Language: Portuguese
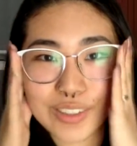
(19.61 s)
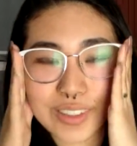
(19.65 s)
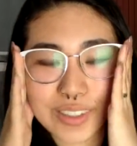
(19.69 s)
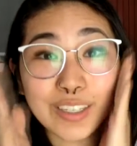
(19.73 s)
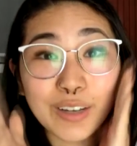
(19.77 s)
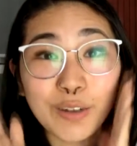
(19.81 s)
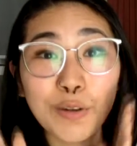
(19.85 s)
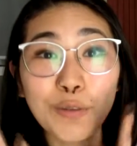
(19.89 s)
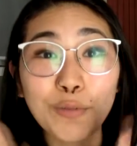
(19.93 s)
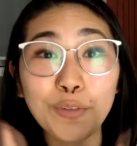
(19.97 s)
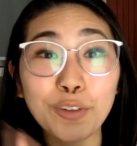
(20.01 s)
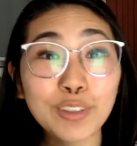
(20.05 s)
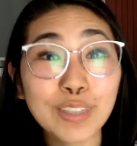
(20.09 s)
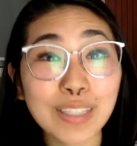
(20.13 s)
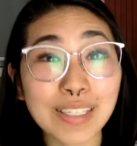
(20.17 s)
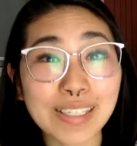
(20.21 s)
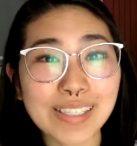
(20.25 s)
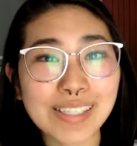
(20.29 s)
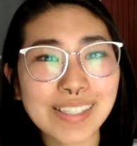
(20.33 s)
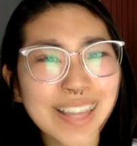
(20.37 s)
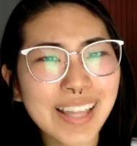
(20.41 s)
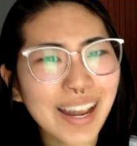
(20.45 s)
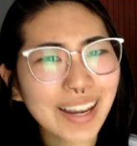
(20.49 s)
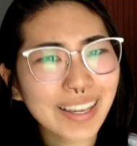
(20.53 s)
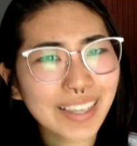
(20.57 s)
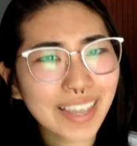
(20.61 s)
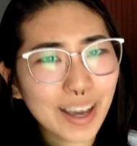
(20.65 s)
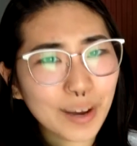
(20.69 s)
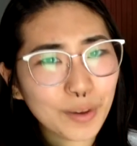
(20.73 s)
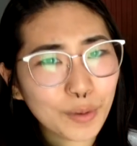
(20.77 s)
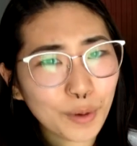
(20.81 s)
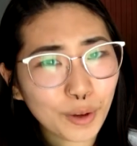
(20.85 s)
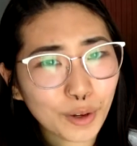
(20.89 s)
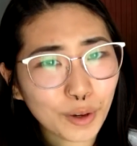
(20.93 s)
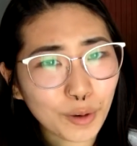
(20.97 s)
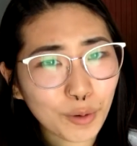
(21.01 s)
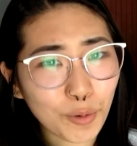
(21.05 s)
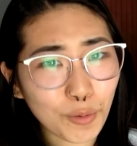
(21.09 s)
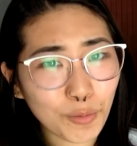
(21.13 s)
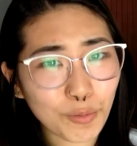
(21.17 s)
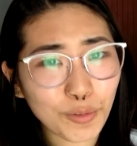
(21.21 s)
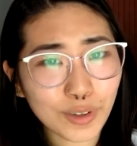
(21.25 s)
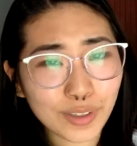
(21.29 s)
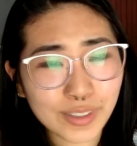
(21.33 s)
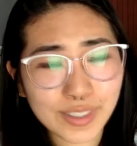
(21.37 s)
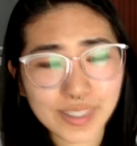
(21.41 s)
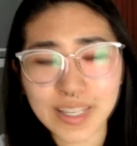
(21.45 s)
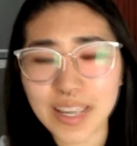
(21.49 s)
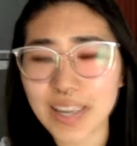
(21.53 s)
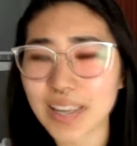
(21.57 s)
então eu vou testar aqui agora com
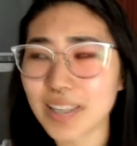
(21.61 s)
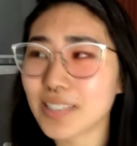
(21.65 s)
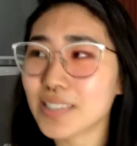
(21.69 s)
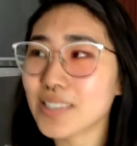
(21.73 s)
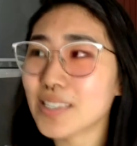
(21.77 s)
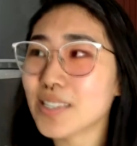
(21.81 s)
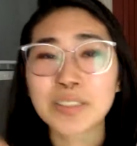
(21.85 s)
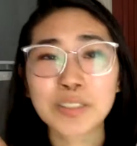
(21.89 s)
vocês.